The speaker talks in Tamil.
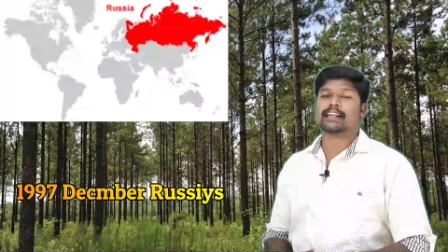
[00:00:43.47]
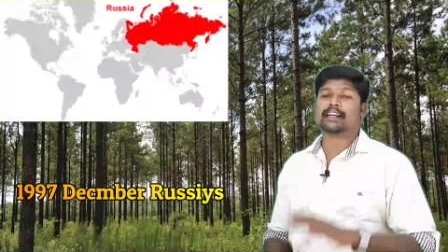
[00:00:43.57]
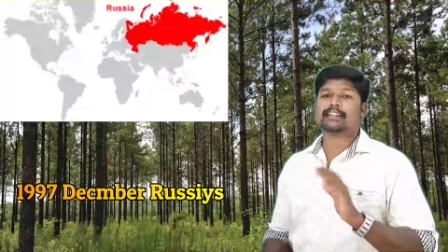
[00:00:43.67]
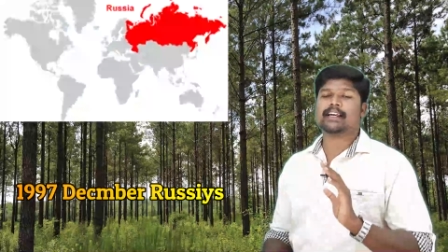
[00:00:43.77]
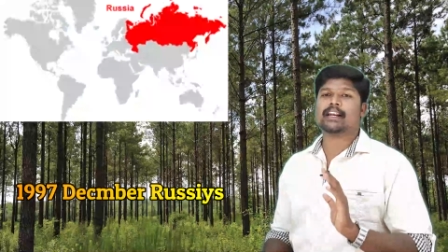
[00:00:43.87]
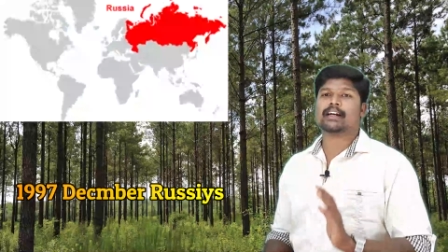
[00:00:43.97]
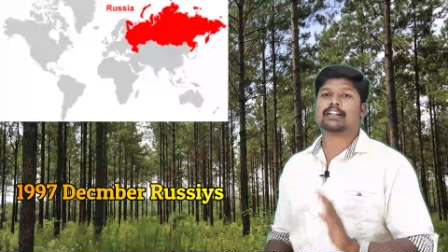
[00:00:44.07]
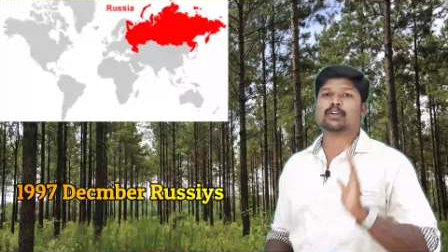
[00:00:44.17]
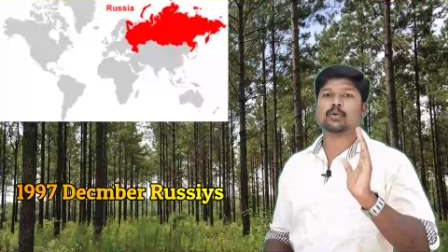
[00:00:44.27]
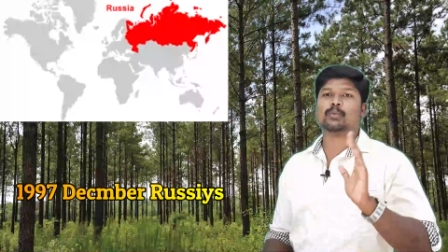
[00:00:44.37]
ரஷ்யாவில்
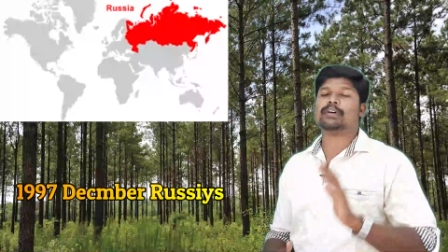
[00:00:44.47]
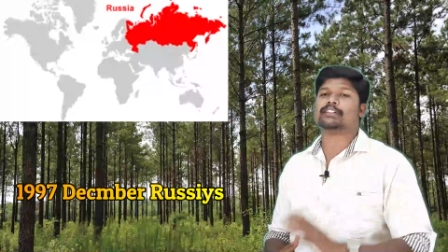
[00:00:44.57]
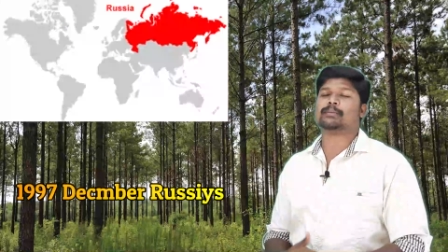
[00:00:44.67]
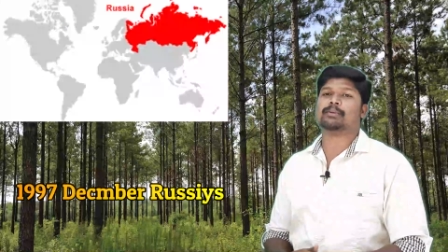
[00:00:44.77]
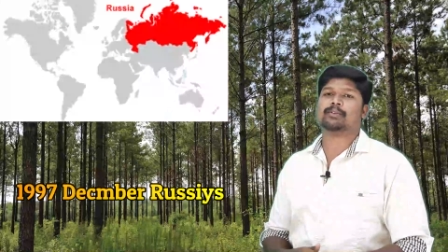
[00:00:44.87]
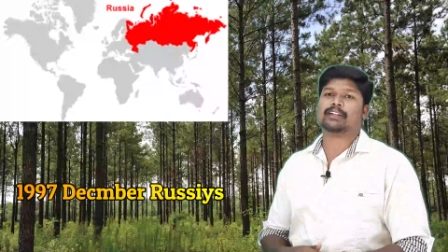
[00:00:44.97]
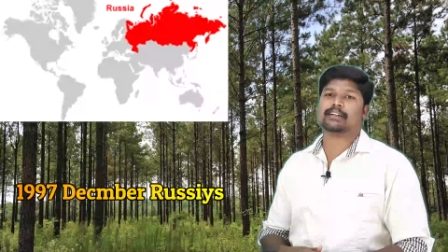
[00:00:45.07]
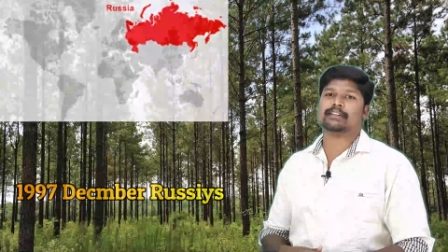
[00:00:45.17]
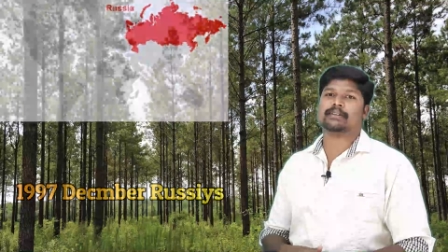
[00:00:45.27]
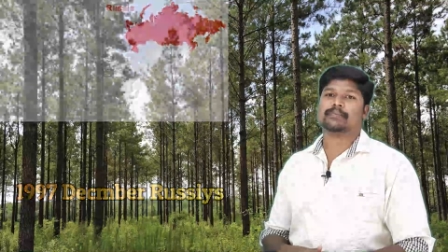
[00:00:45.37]
நடந்த உண்மை சம்பவம் தான்
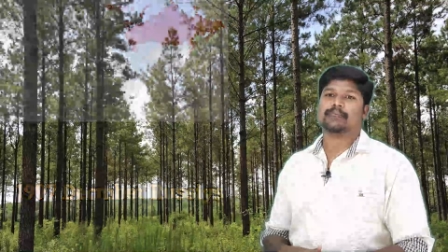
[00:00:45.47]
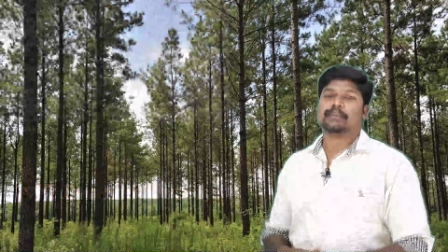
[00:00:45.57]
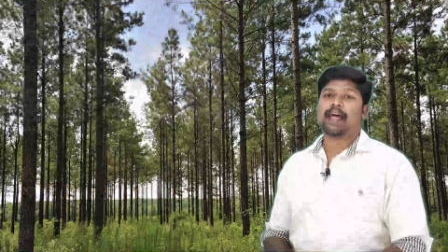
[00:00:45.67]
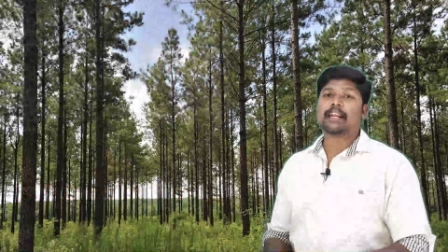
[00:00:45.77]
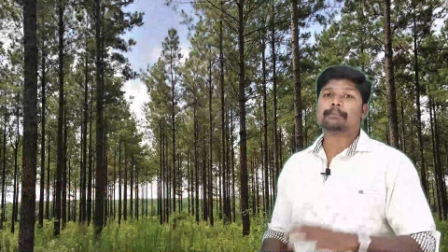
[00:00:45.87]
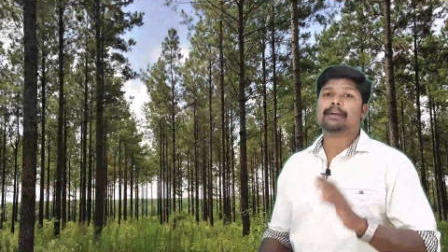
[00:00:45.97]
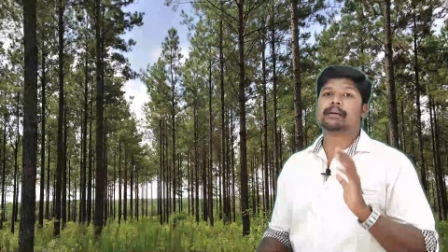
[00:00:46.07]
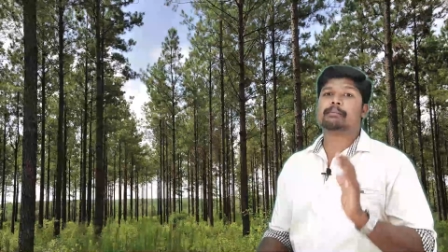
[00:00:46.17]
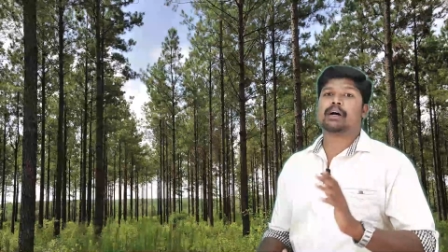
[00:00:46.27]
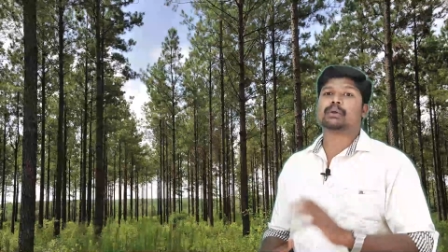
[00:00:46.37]
இது
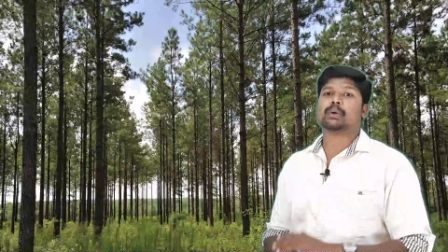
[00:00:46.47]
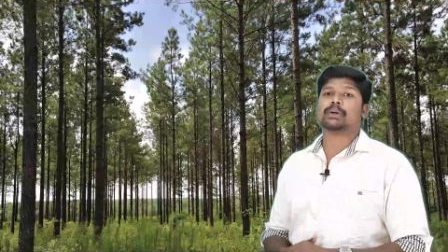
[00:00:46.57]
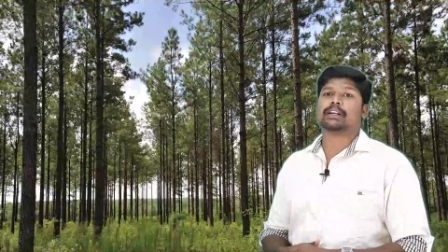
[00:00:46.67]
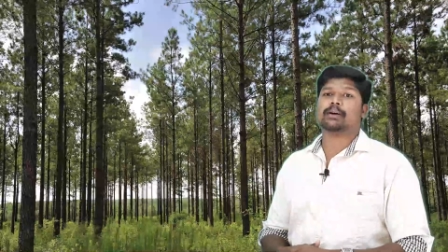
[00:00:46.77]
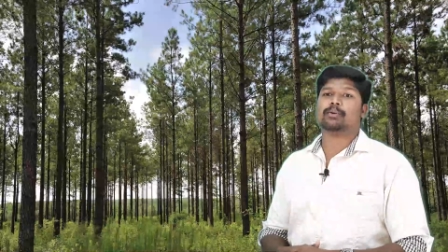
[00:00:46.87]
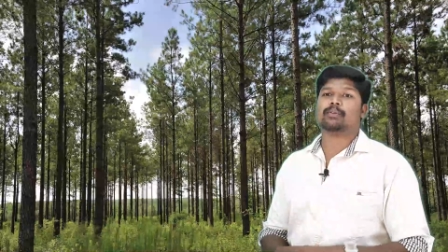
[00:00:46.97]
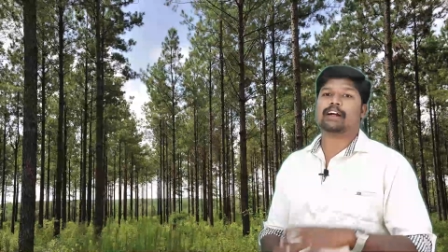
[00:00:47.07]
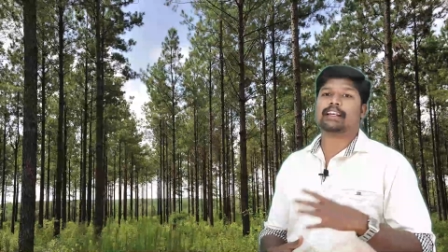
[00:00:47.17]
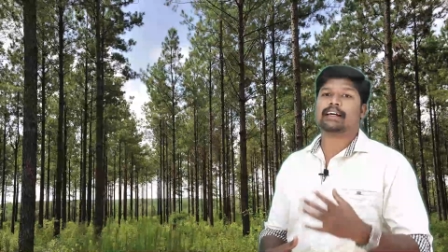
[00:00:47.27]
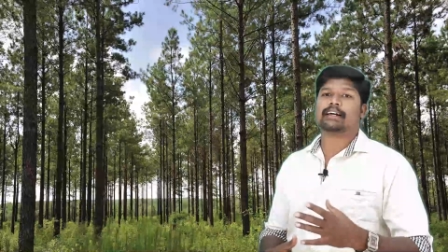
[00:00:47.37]
பிளாட்மியர் மார்க்கோன்ற ஒரு
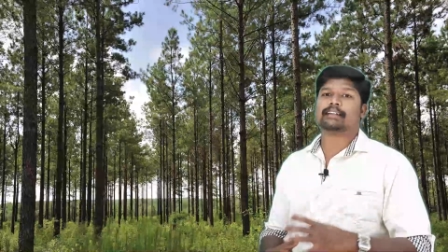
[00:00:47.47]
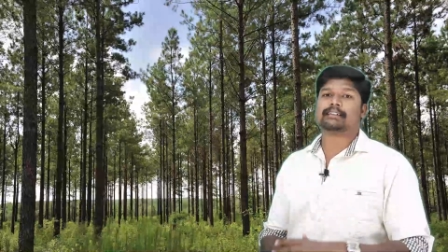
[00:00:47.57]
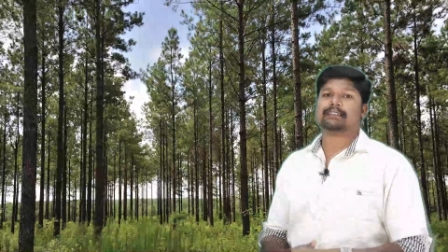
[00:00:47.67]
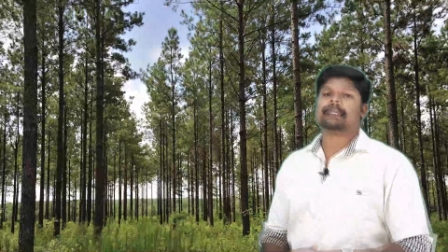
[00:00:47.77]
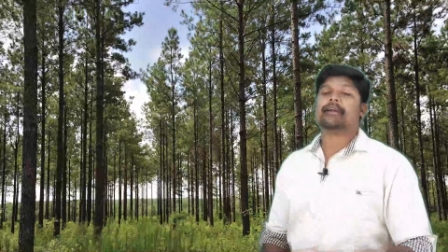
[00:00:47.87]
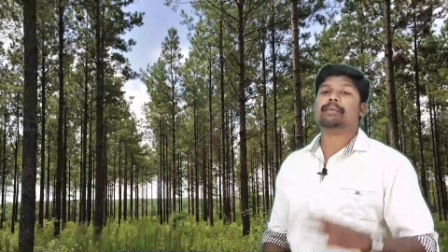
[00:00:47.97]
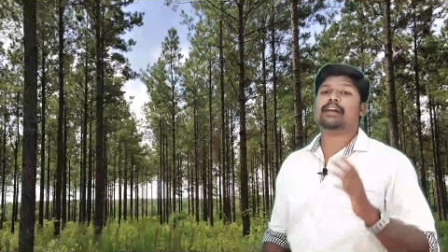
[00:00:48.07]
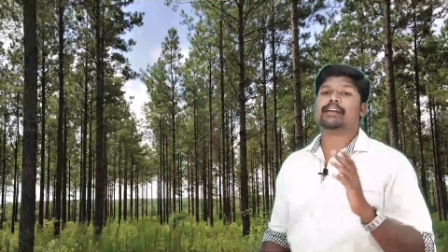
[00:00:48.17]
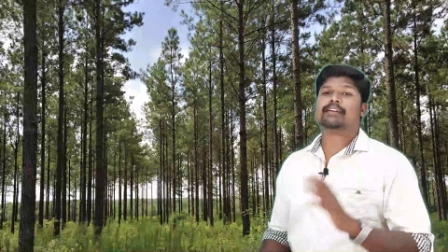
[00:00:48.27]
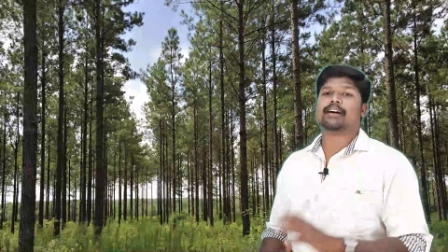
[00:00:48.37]
வேட்டையக்காரர்
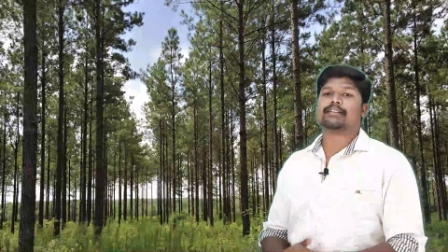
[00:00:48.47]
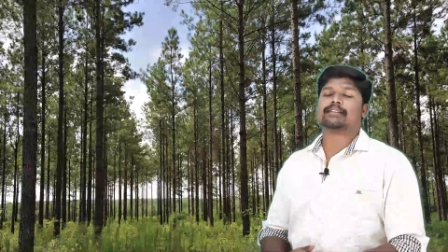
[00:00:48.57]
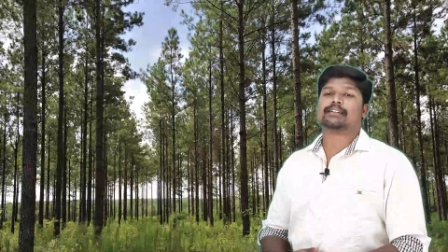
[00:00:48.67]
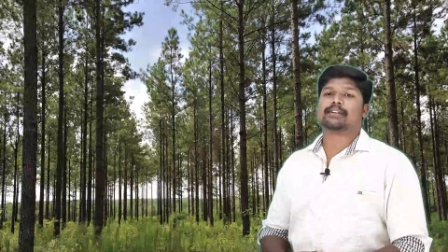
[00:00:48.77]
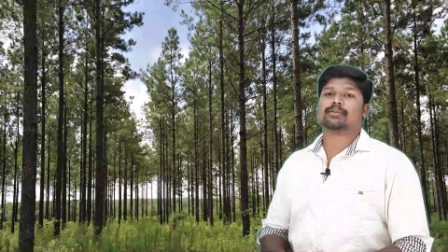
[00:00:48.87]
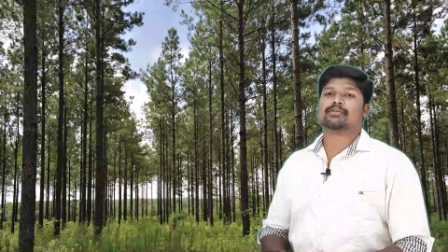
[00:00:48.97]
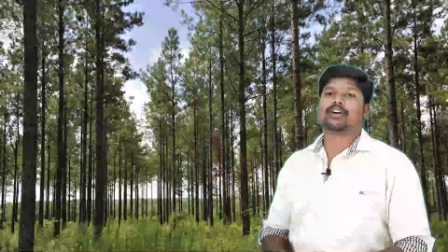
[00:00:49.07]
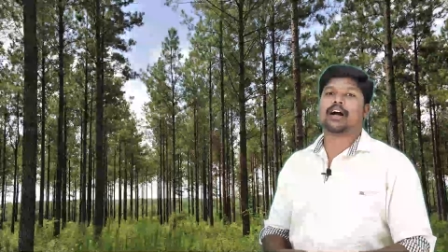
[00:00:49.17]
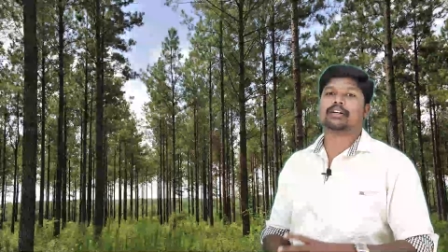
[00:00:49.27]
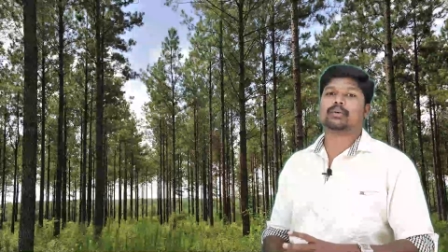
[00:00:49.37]
ப்ரீமேரியன் காஸ்ட்ன்ற ஒரு
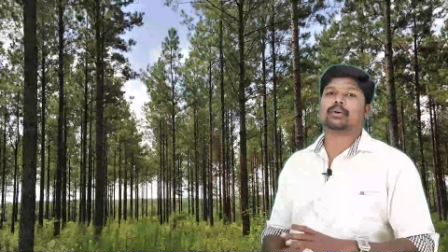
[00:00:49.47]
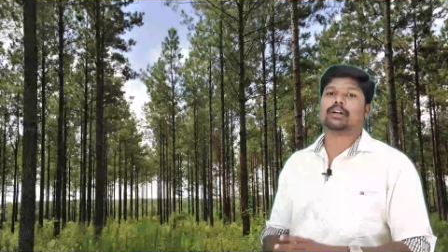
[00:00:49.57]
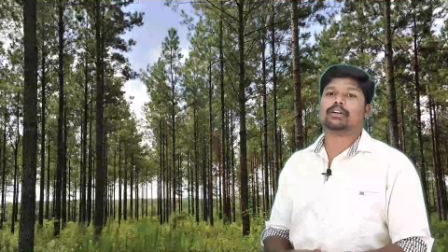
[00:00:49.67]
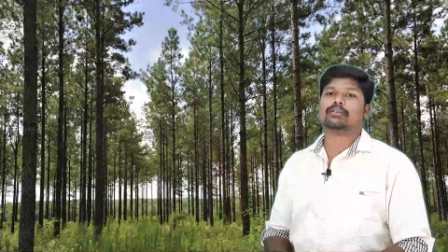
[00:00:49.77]
காட்டுக்குள்ளே